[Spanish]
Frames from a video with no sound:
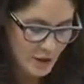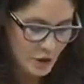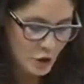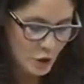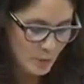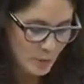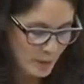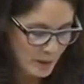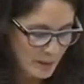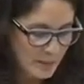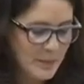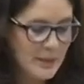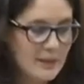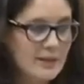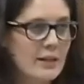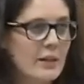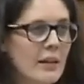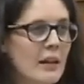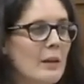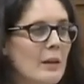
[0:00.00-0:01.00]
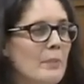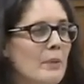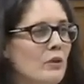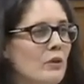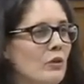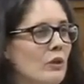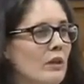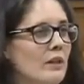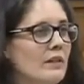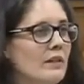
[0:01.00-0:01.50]
nos permite a las
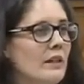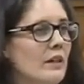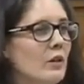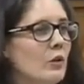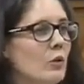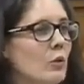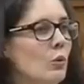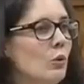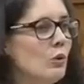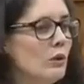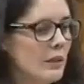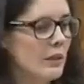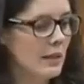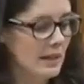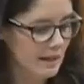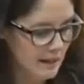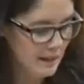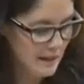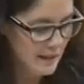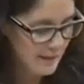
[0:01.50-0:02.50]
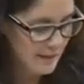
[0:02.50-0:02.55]
personas ser cultas,